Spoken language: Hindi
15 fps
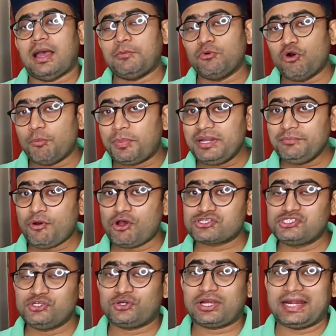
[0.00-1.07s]
अब ओपन
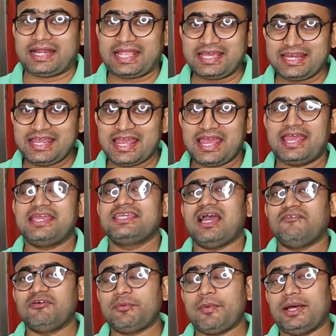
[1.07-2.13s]
बॉक्स जो कैटेगरी है
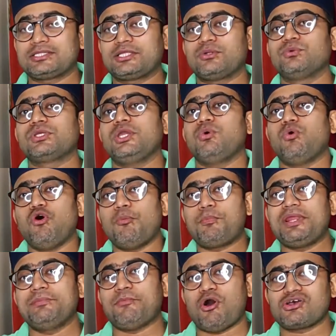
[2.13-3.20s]
या फिर मैं बात करूं कि
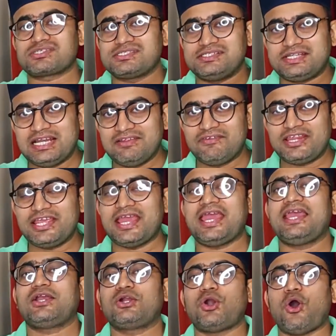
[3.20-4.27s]
ओपन बॉक्स डिलीवरी
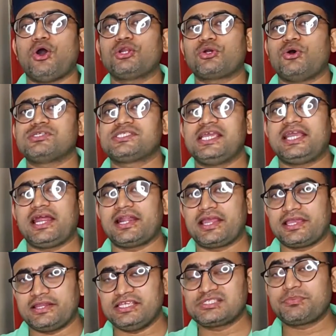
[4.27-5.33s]
है कौन कौन से
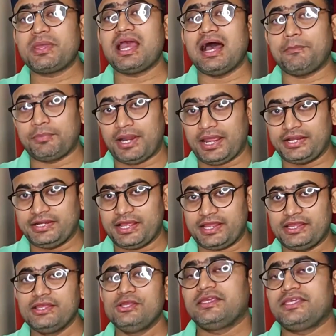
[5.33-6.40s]
कैटेगरीज पे अप्लाइड
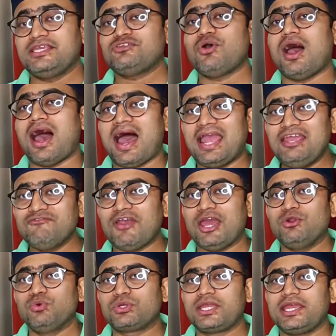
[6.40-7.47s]
है ये जो हाई
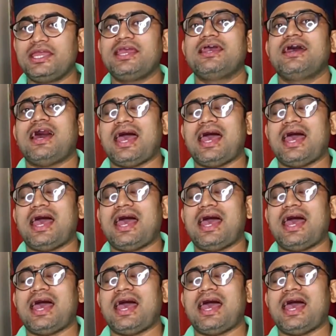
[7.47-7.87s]
वैल्यू के